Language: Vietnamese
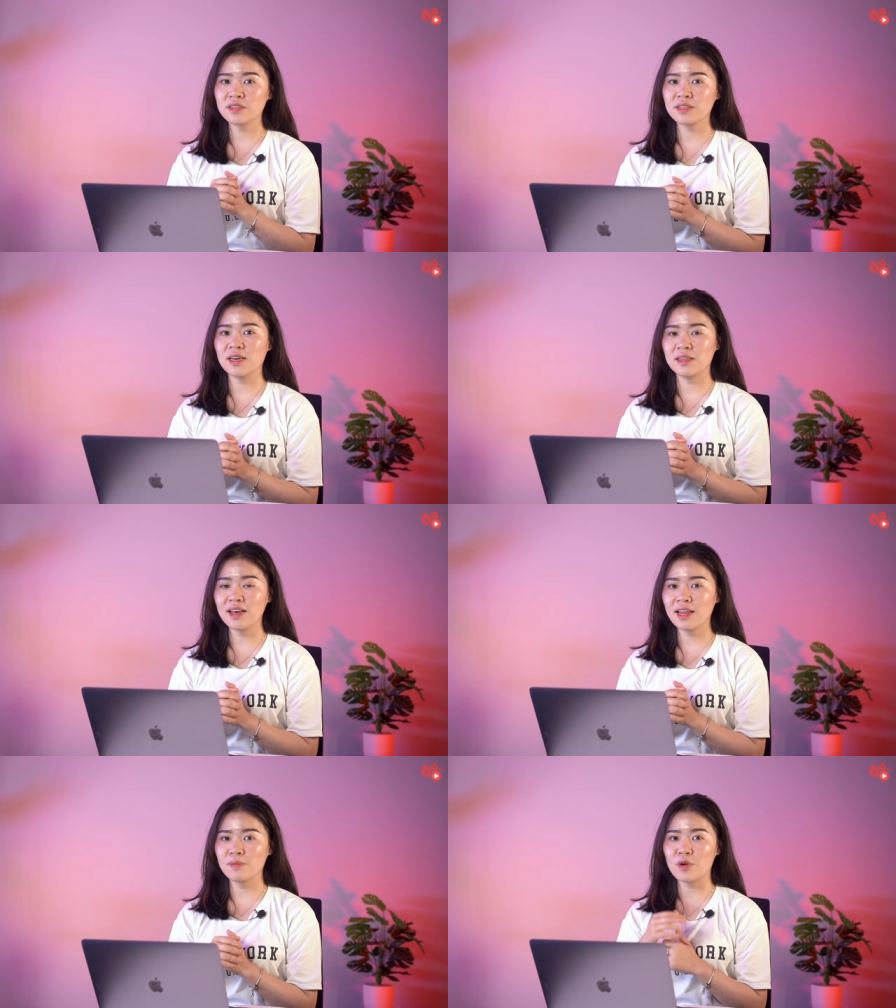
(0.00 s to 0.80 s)
Cho thấy
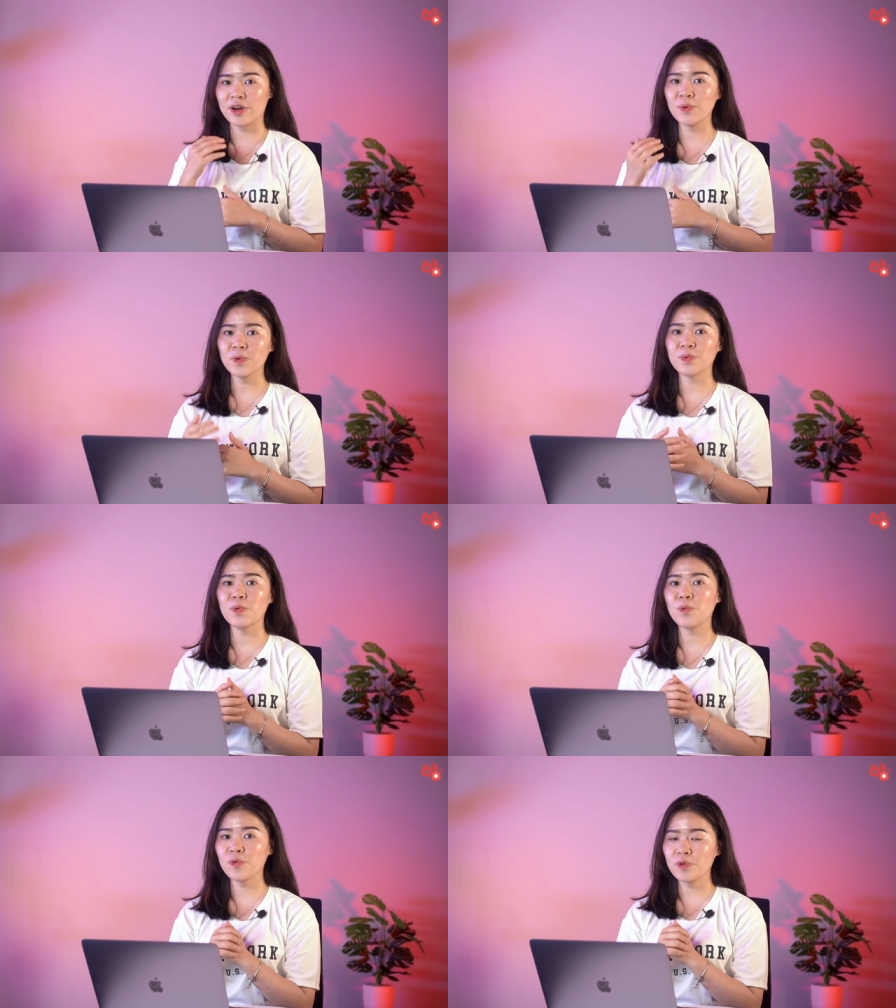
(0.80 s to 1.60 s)
đây là một cái đội
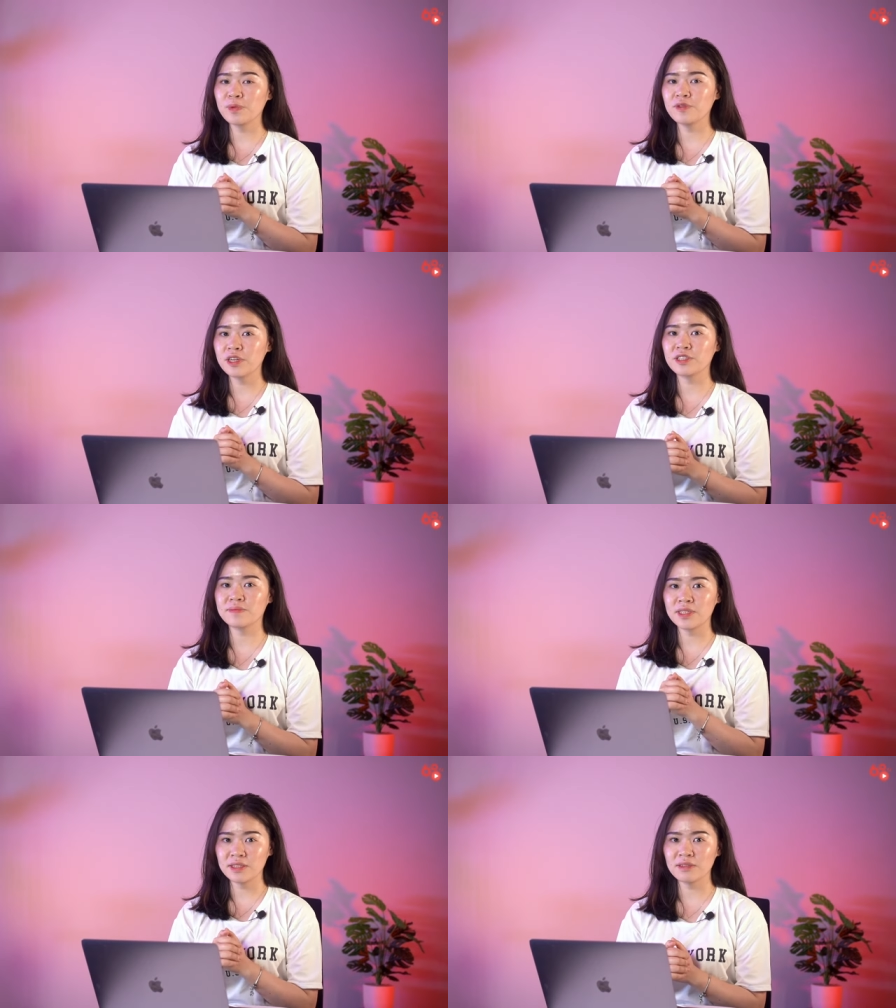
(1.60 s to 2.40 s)
ngũ real builder
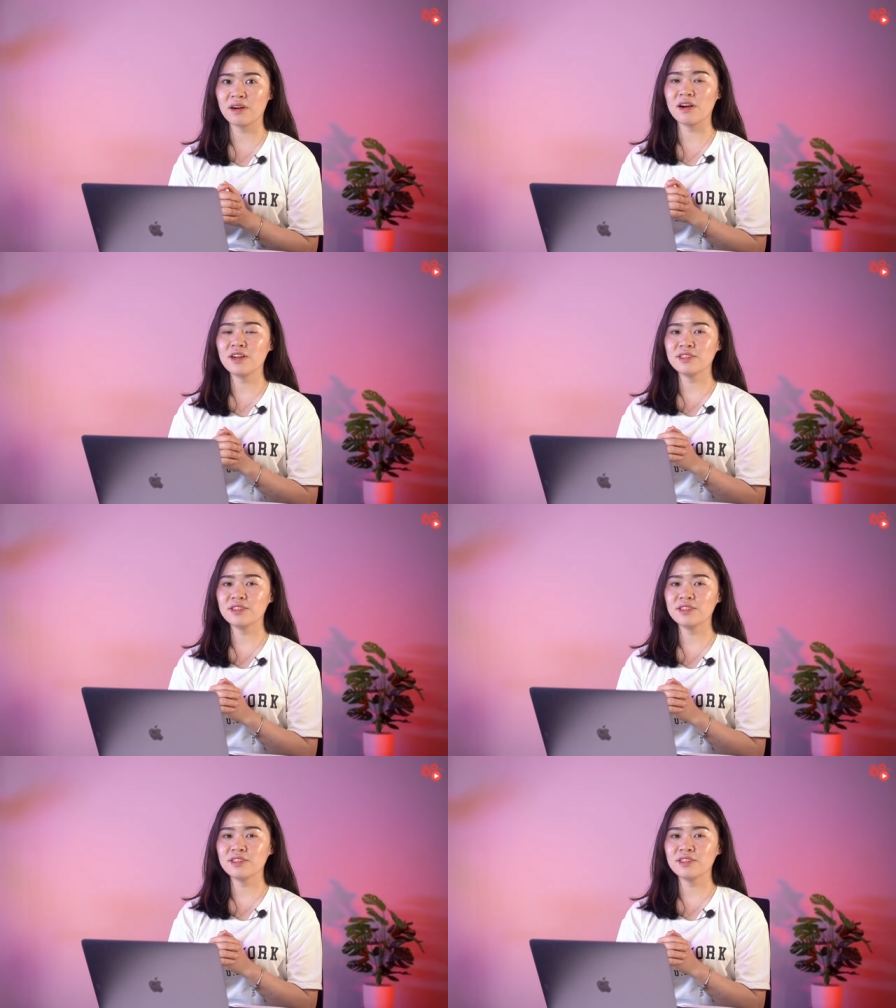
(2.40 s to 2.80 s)
trong thị trường